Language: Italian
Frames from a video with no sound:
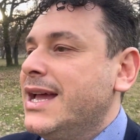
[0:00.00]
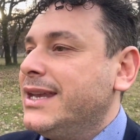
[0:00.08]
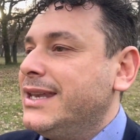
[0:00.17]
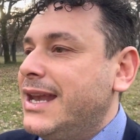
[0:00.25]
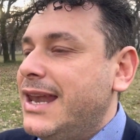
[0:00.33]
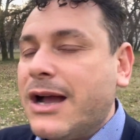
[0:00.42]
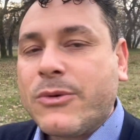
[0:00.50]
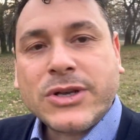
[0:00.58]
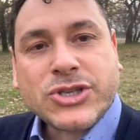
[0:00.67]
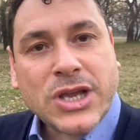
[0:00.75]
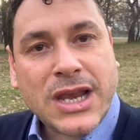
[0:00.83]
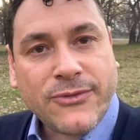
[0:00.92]
nell'acqua
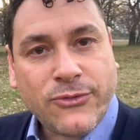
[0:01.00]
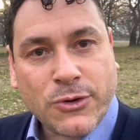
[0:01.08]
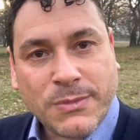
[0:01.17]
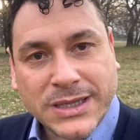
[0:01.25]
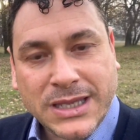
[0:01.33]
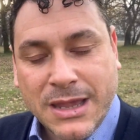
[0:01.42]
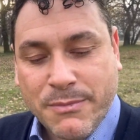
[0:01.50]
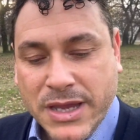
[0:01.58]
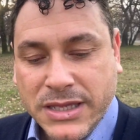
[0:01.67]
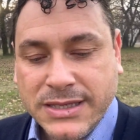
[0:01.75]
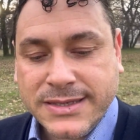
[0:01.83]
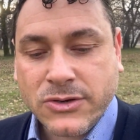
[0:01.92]
c'è la forma della
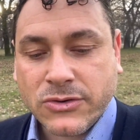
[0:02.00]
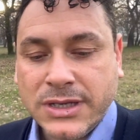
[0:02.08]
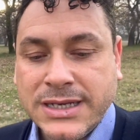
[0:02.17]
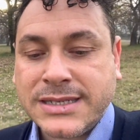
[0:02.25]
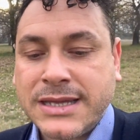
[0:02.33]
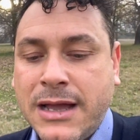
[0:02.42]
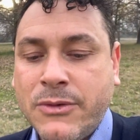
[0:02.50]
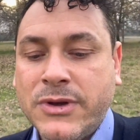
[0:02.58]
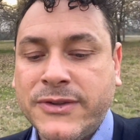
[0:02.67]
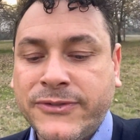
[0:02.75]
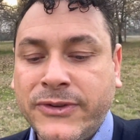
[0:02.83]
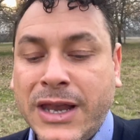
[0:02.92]
benedizione, il sangue,
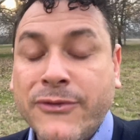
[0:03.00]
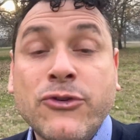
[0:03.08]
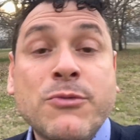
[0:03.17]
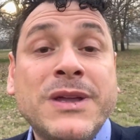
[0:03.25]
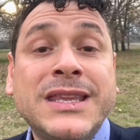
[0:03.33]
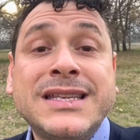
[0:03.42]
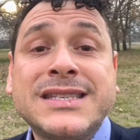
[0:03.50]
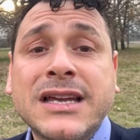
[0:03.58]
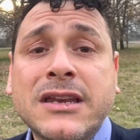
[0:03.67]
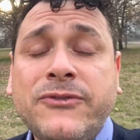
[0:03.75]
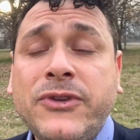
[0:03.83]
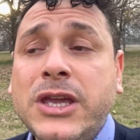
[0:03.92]
la forma del
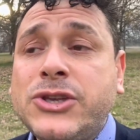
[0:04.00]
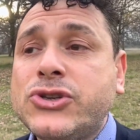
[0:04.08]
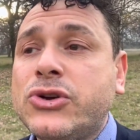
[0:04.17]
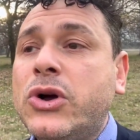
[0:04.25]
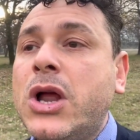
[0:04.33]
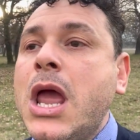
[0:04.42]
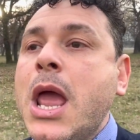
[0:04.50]
sacrificio,